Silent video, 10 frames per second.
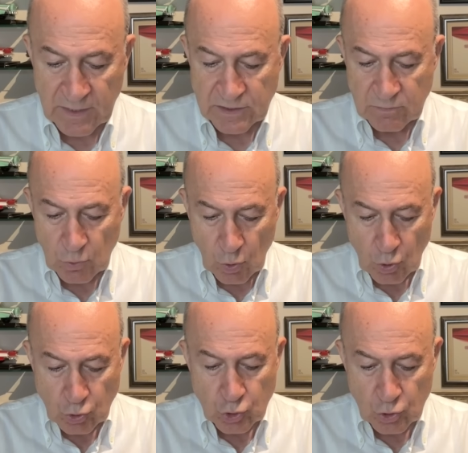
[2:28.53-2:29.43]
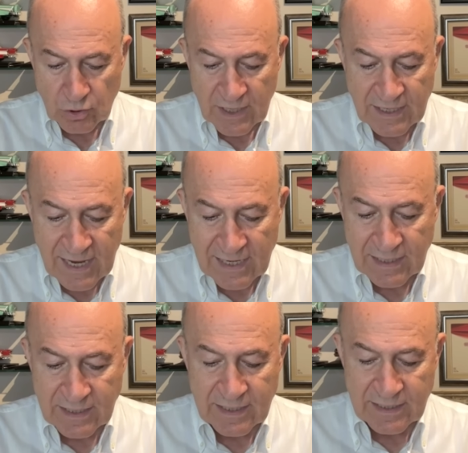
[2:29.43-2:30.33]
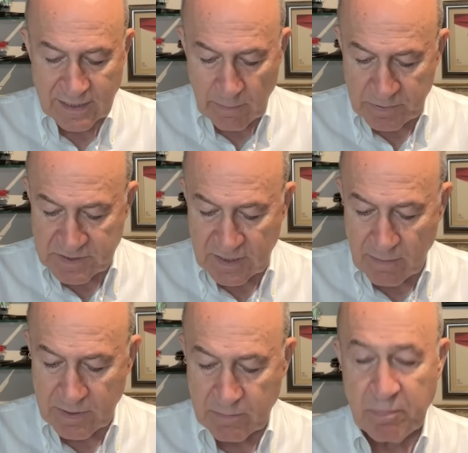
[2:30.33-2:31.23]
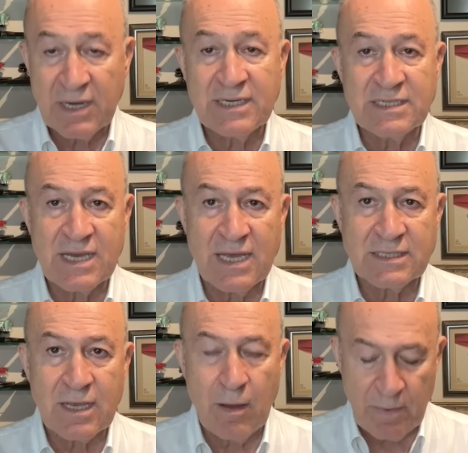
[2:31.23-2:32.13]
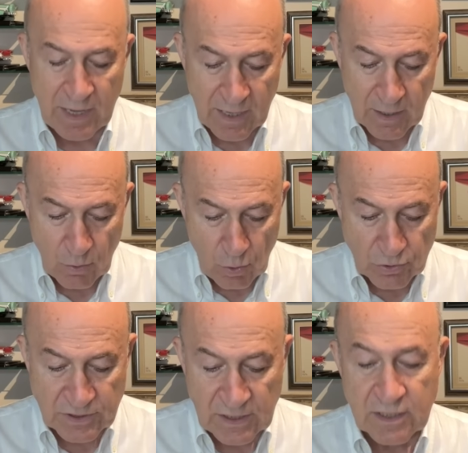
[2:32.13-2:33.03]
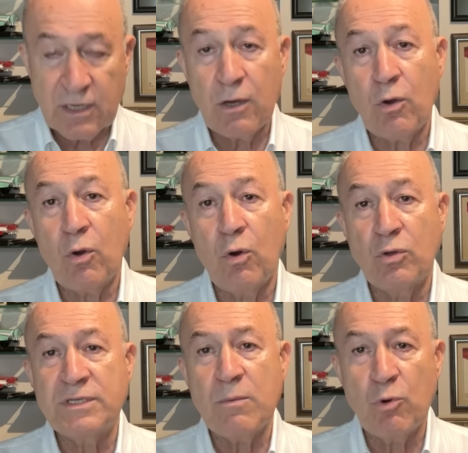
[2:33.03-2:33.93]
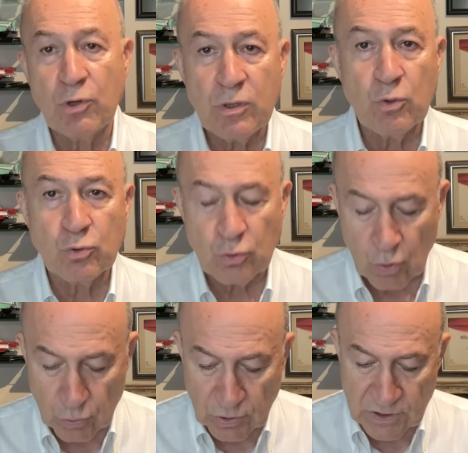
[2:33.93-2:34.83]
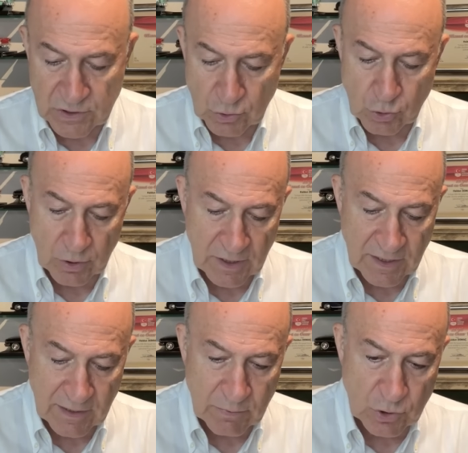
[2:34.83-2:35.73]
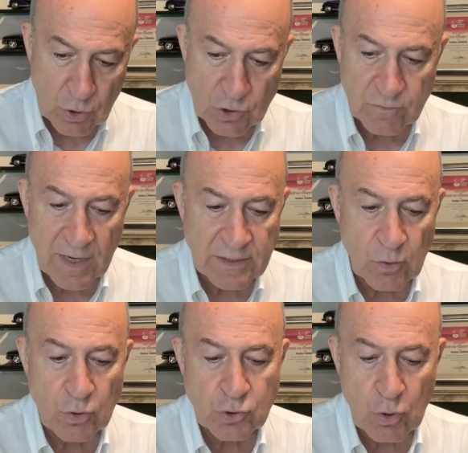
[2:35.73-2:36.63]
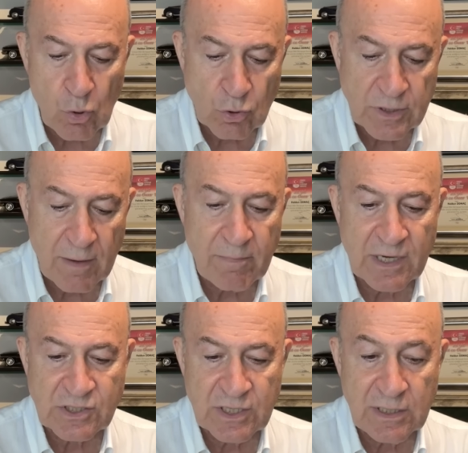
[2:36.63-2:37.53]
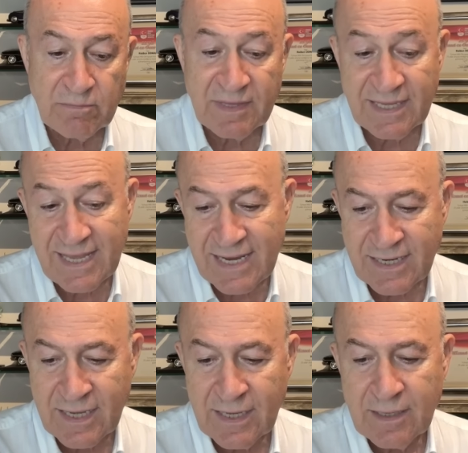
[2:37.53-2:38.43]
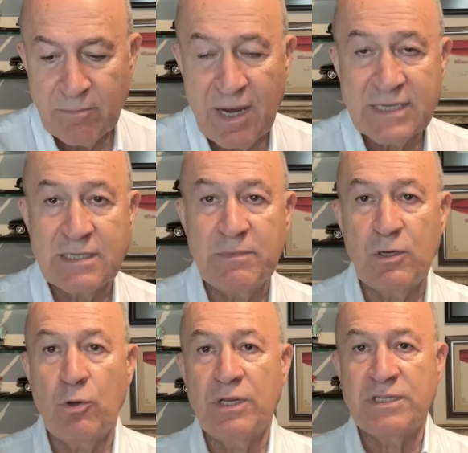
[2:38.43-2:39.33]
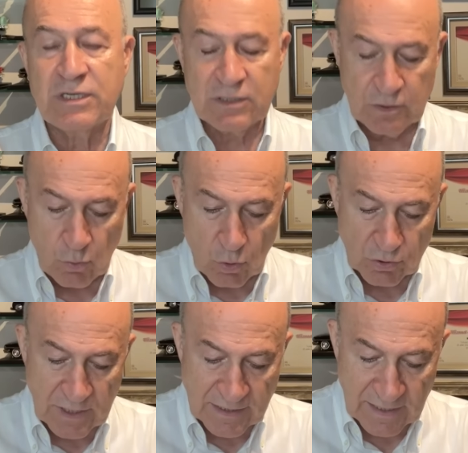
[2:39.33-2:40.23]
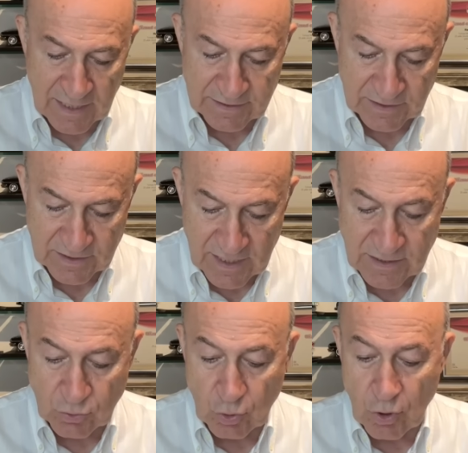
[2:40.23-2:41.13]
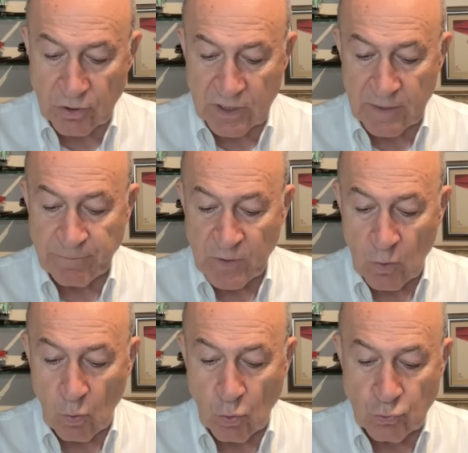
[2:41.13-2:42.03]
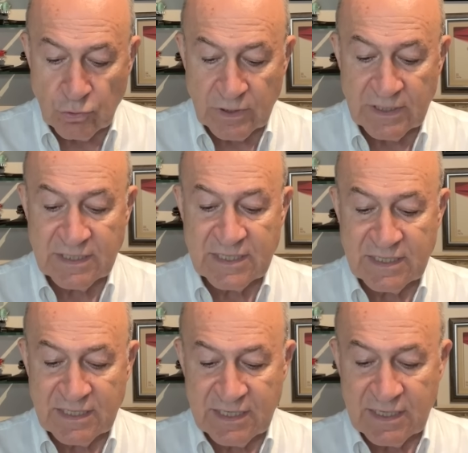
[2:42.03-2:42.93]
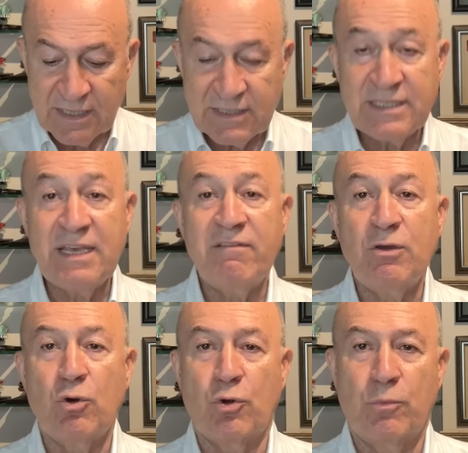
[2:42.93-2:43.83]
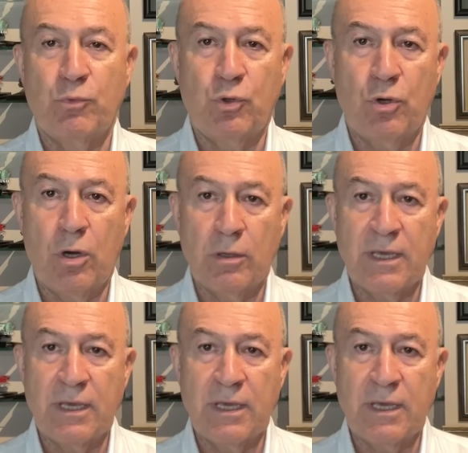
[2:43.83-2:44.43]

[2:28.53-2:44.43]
Şimdi oyuncunun genel e, yapısına bir bakacağız ama öncelikle Jose Mourinho'nun onun için söylediği bir söz var. Önce oradan başlayalım. Neden Maxim'in öne çıktı. Oradan da anlayacağız. Diyor ki onun hızını seviyorum diyor.